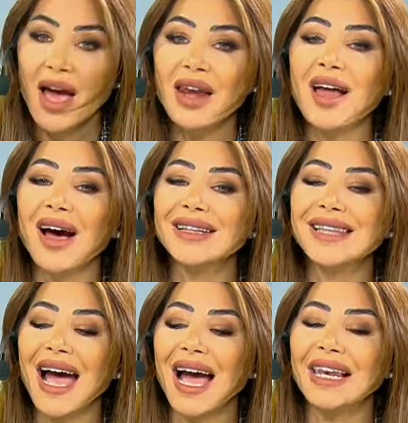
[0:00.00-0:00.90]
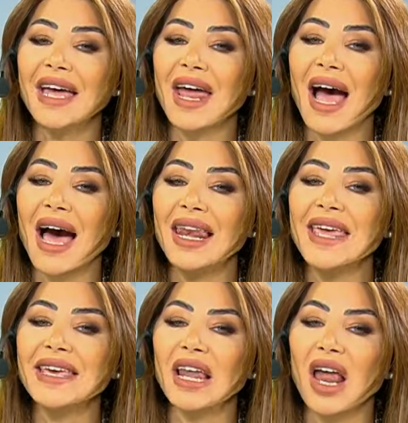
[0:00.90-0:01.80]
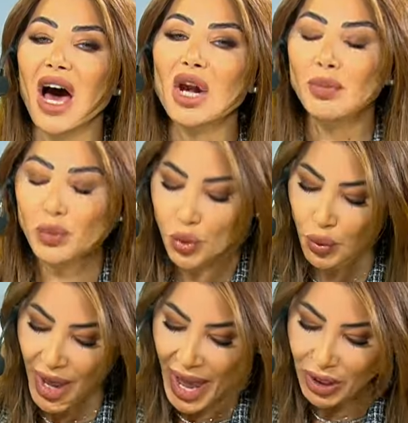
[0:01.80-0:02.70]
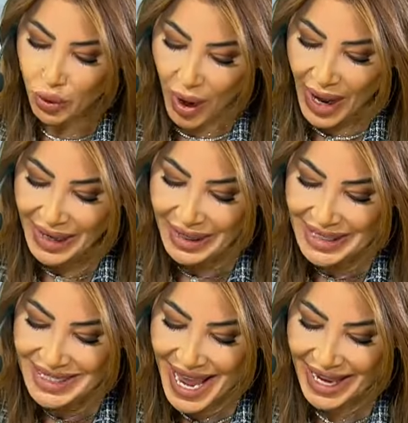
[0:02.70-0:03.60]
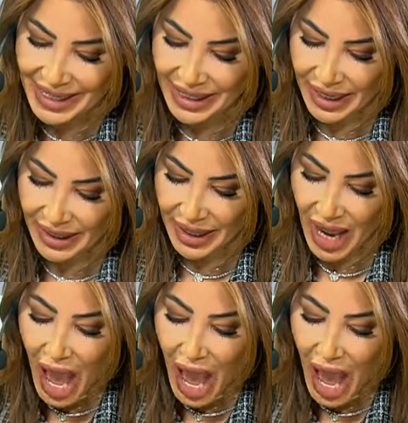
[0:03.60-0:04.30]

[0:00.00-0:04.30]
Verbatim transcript: لقد اعلن عليك الحرب دون ان يحرك ساكنا